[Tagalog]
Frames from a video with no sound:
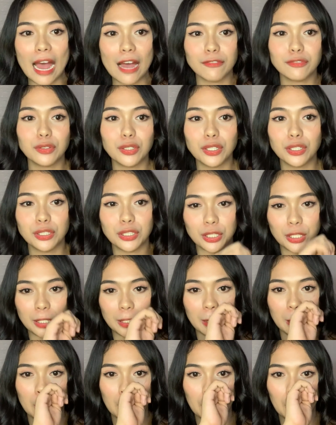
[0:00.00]
after
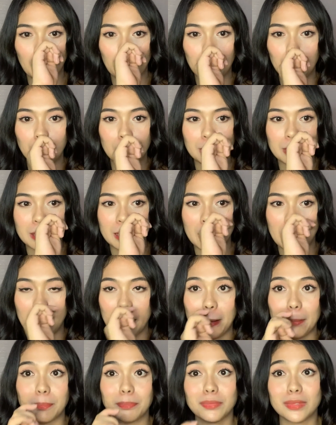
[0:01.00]
journey ko dun
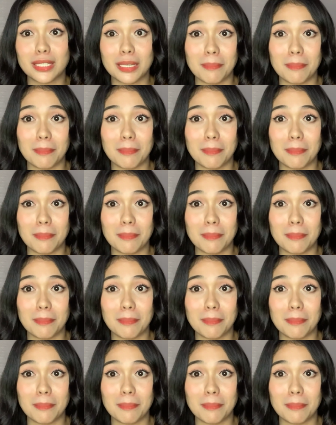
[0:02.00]
sa, sa